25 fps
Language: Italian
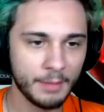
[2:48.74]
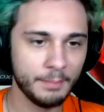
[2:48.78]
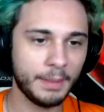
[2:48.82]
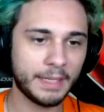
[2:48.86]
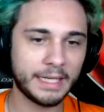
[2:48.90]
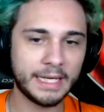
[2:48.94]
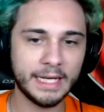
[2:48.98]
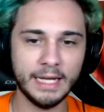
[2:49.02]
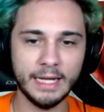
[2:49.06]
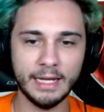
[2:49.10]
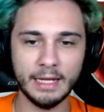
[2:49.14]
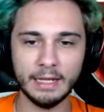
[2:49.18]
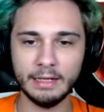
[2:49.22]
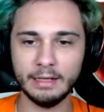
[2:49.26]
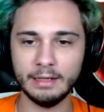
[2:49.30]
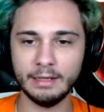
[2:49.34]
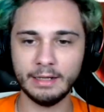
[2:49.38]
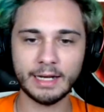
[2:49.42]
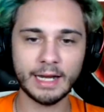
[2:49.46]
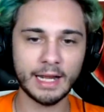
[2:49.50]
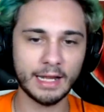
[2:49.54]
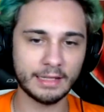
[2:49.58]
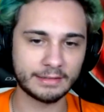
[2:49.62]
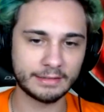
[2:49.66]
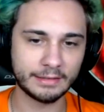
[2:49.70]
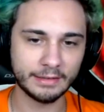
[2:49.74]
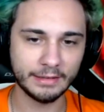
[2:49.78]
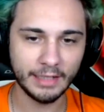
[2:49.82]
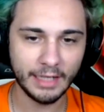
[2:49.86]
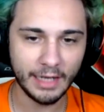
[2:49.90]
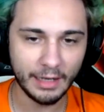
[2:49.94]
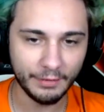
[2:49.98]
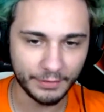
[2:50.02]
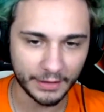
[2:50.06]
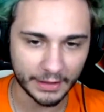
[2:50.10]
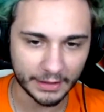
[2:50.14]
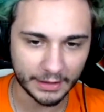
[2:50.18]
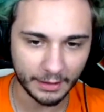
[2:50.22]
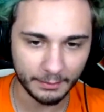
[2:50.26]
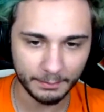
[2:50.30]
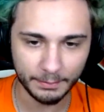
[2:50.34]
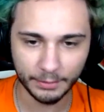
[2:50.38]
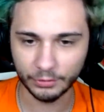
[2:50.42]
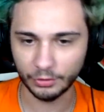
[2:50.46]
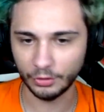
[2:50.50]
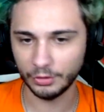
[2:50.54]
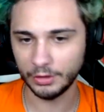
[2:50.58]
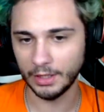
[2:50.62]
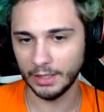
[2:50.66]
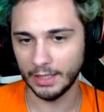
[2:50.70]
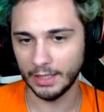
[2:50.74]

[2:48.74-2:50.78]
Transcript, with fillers: perché Ragazzi, nella vita bisogna